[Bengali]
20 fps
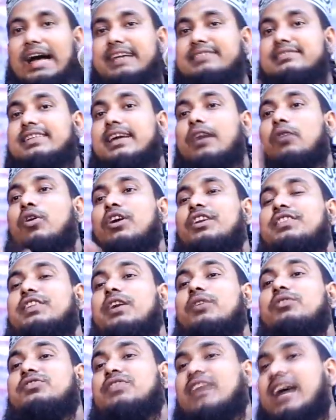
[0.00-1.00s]
আজকে
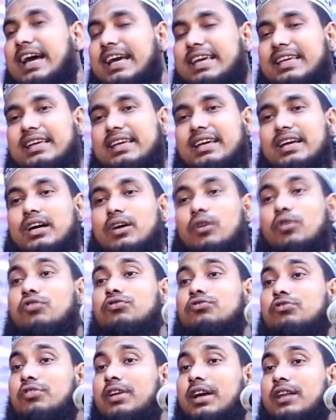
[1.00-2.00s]
হইছেও চাই
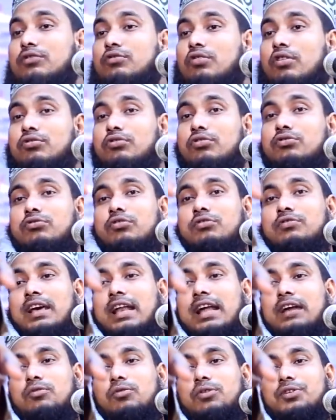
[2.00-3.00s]
হুজুরের তদন্ত
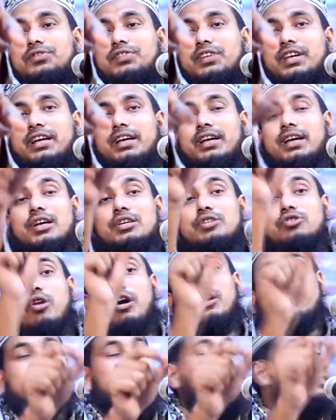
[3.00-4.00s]
যারা করছে
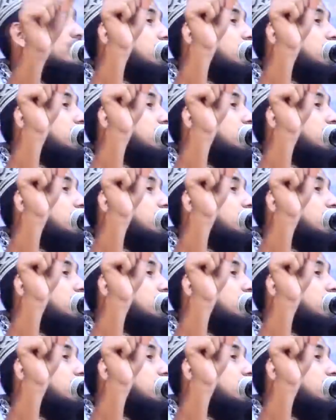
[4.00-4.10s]
সঠিক